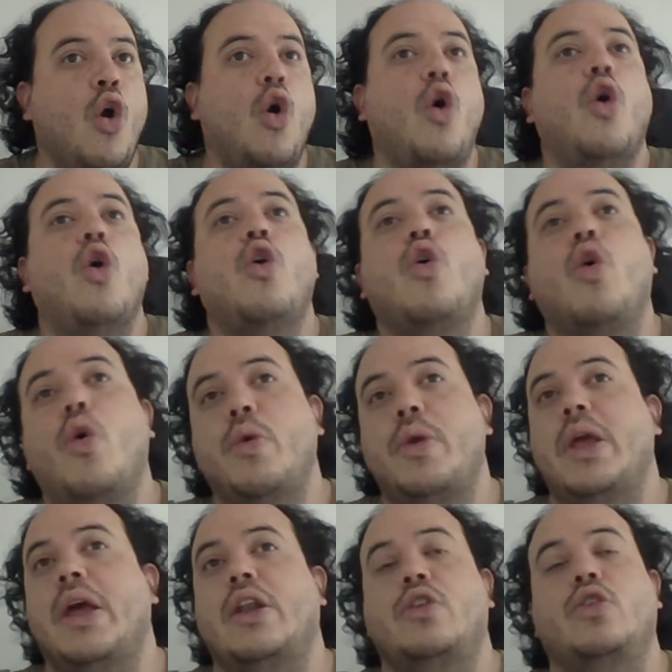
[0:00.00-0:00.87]
o
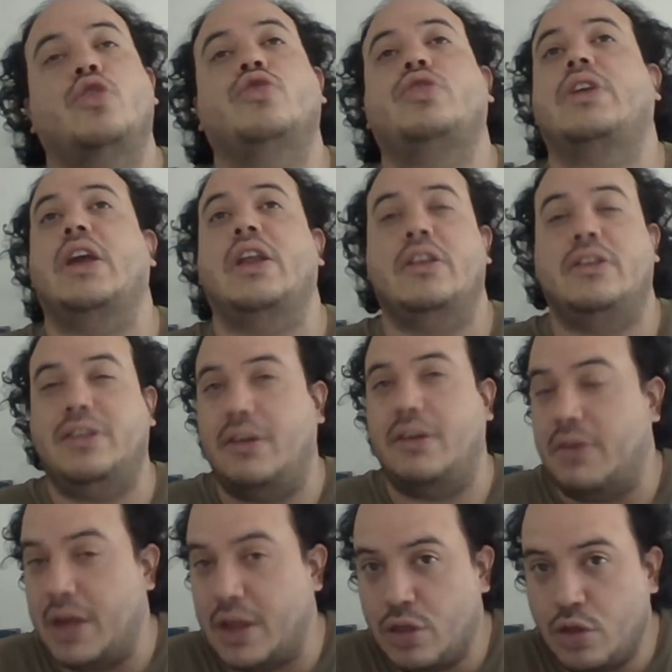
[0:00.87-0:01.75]
gobiernos que si
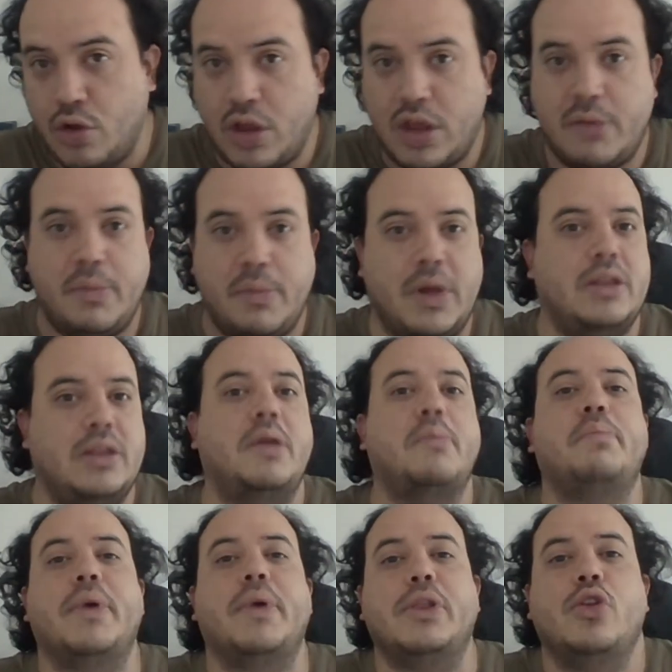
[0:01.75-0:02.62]
bien no
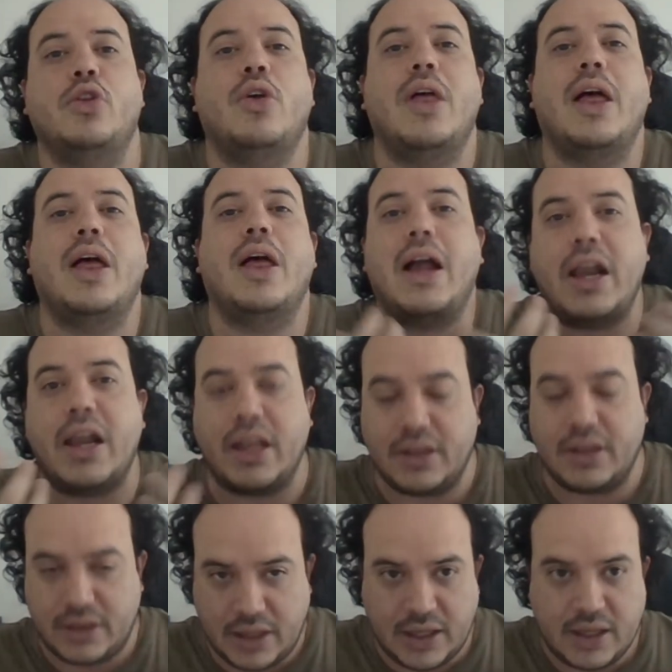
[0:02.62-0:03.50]
demandan, pues no dan
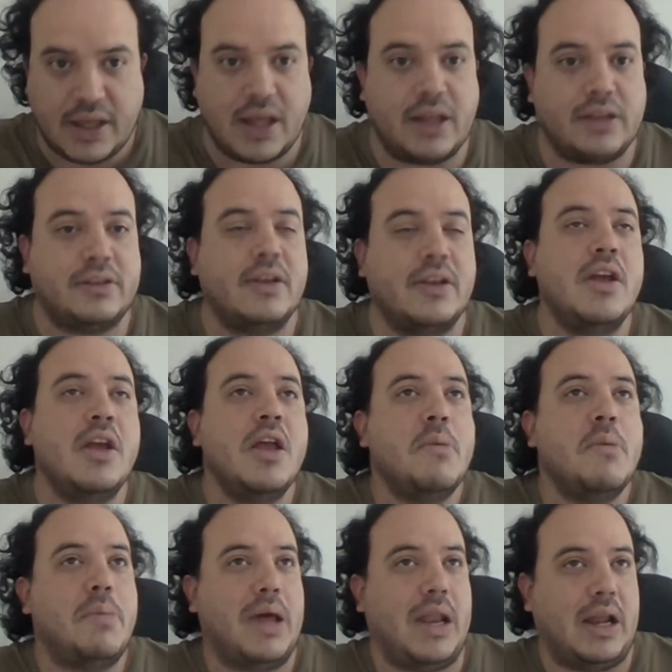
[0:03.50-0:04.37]
garantías
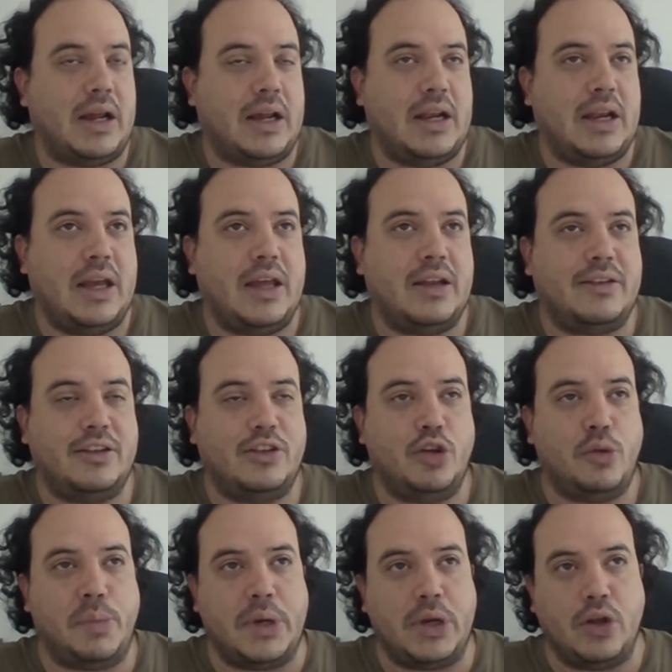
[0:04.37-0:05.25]
para que el
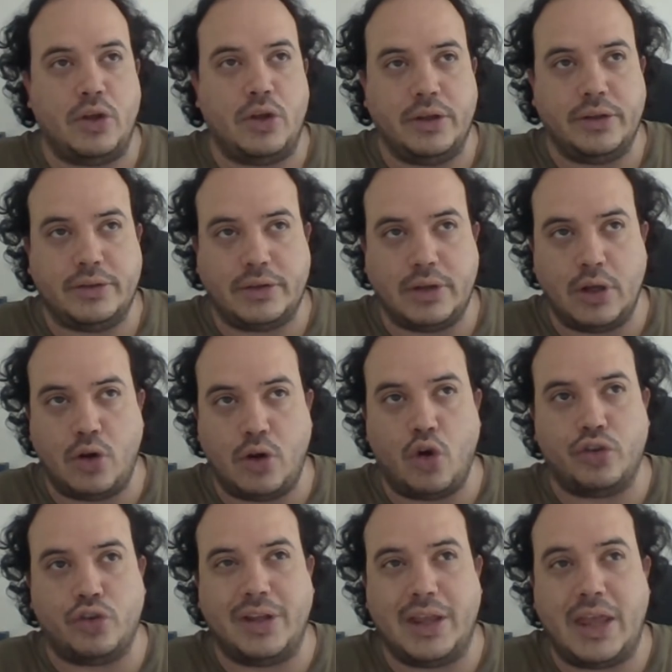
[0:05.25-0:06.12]
ejercicio
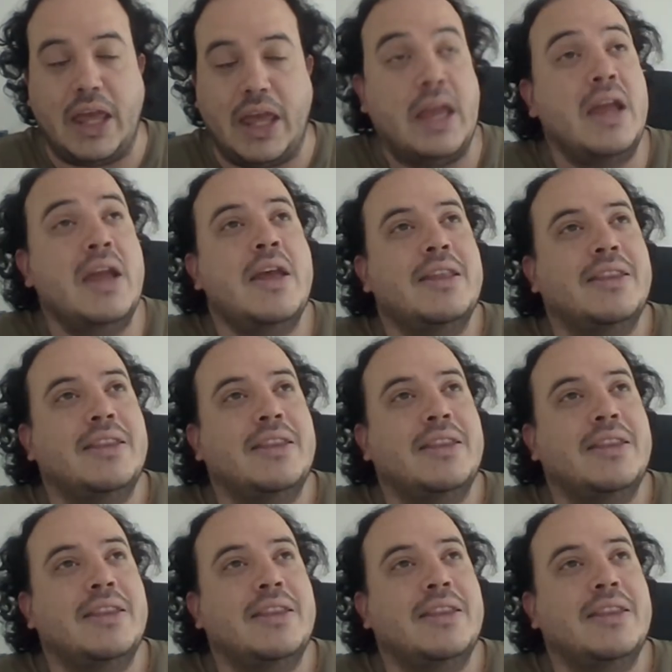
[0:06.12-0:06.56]
periodístico se dé.